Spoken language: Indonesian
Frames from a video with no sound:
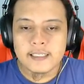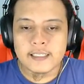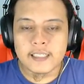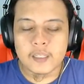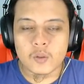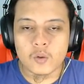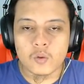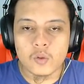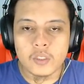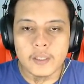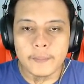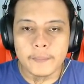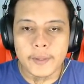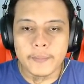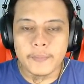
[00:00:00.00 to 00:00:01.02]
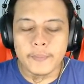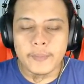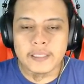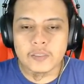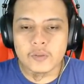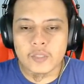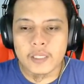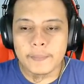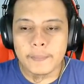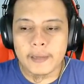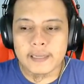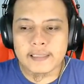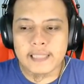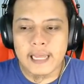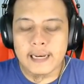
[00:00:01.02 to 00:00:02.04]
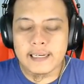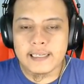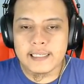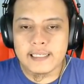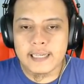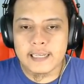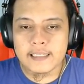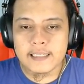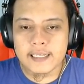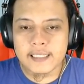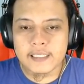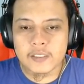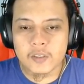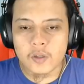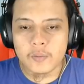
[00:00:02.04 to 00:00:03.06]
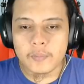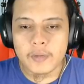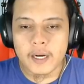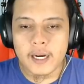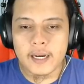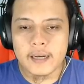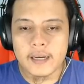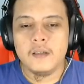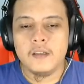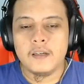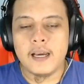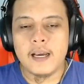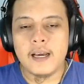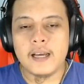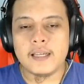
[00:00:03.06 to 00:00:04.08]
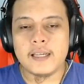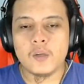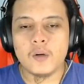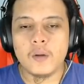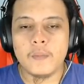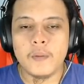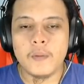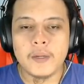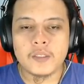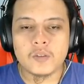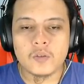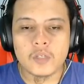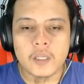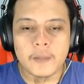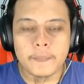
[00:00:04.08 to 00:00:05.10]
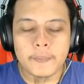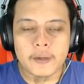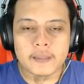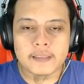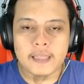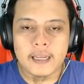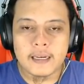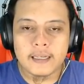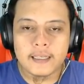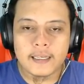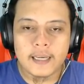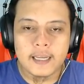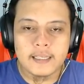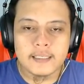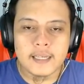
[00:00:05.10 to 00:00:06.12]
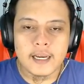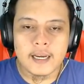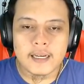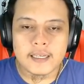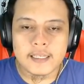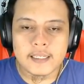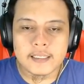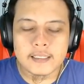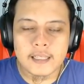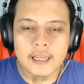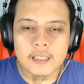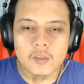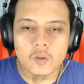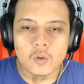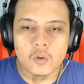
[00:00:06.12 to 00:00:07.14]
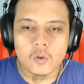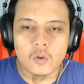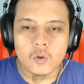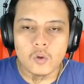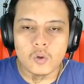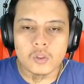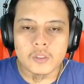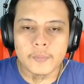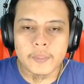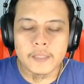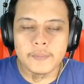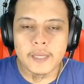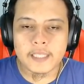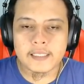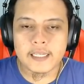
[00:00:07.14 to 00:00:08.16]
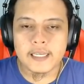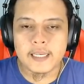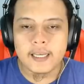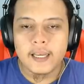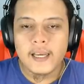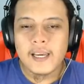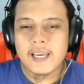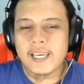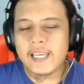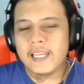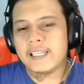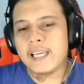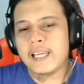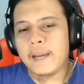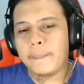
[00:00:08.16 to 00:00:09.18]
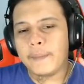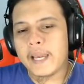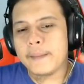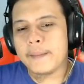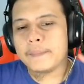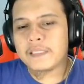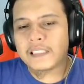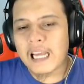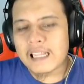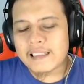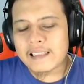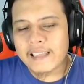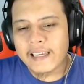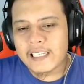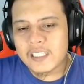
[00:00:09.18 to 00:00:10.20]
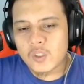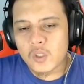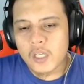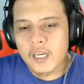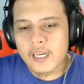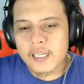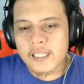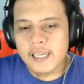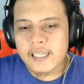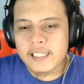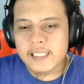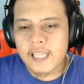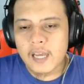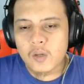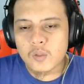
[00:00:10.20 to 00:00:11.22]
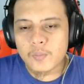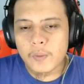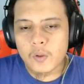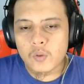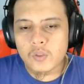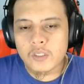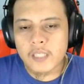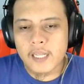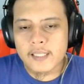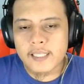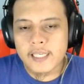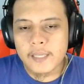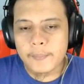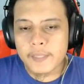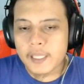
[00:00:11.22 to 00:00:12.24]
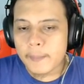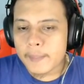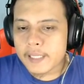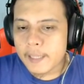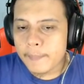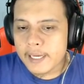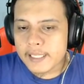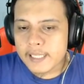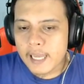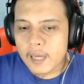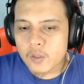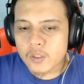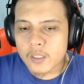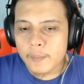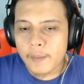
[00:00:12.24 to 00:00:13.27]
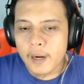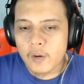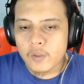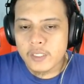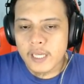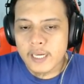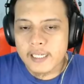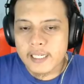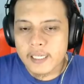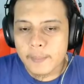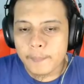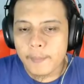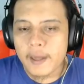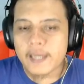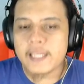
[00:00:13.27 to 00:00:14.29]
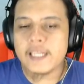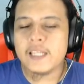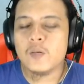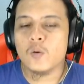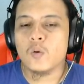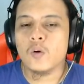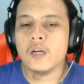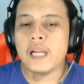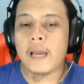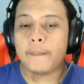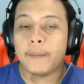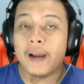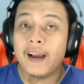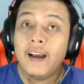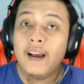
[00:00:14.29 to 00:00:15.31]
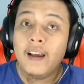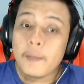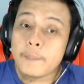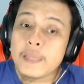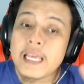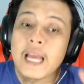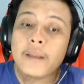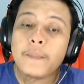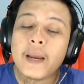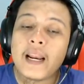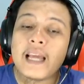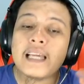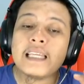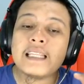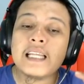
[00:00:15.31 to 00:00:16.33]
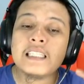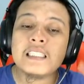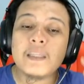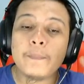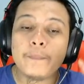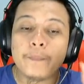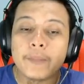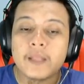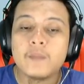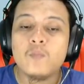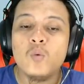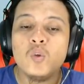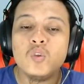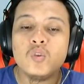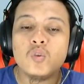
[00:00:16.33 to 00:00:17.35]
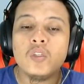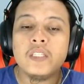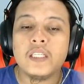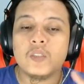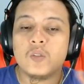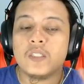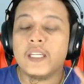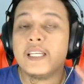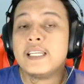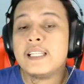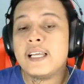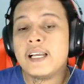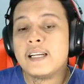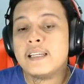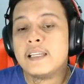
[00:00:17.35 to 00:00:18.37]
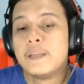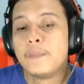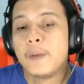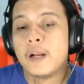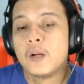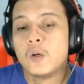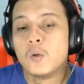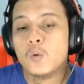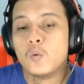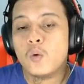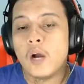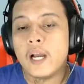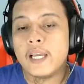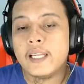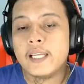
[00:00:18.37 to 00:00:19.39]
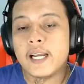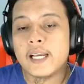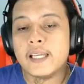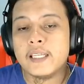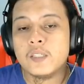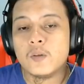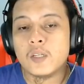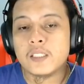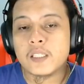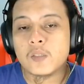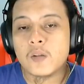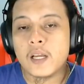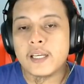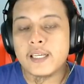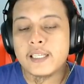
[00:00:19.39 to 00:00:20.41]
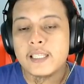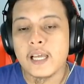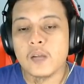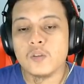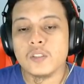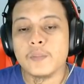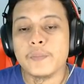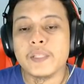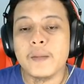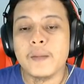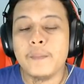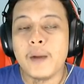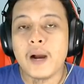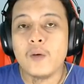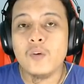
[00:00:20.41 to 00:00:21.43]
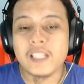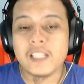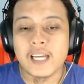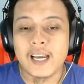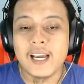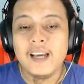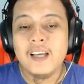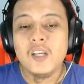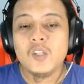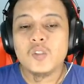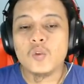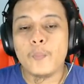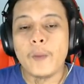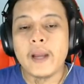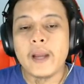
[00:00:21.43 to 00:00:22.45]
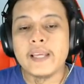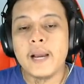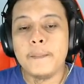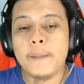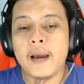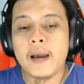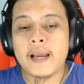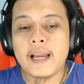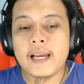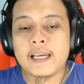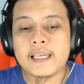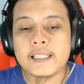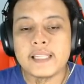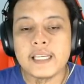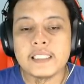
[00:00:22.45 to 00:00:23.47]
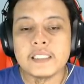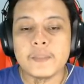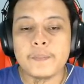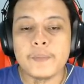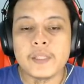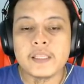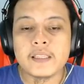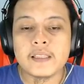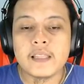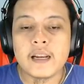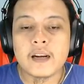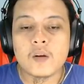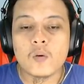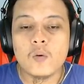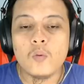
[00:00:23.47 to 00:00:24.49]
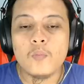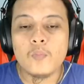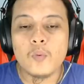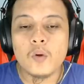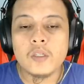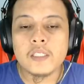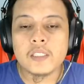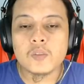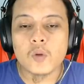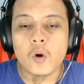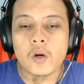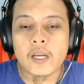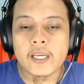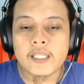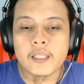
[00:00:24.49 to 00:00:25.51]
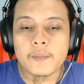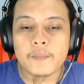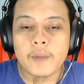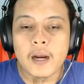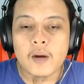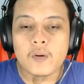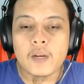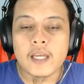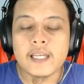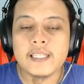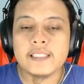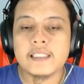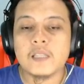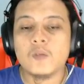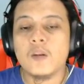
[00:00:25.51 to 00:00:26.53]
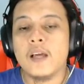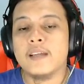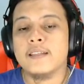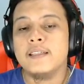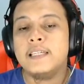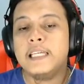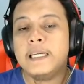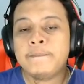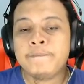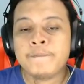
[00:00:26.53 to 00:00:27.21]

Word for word: Kita tunggu nyampe memasuki pertandingannya. Kita coba. Nah, kita udah memasuki pertandingannya. Kita tunggu seperti biasa nih. Ini game-game strategi cuy. Jadi kita harus penuh strategi. Pertama-tama kita harus ngebangun yang di depan ini dulu. Kenapa? Biar mana kita cepet munculnya cuy. Jadi kita yang di depan dua ini, yang ini juga satu lagi. Kita harus cepet ngebangunnya. Supaya mana kita cepet terkumpulnya cuy. Oke, kita bangun lagi yang satu lagi.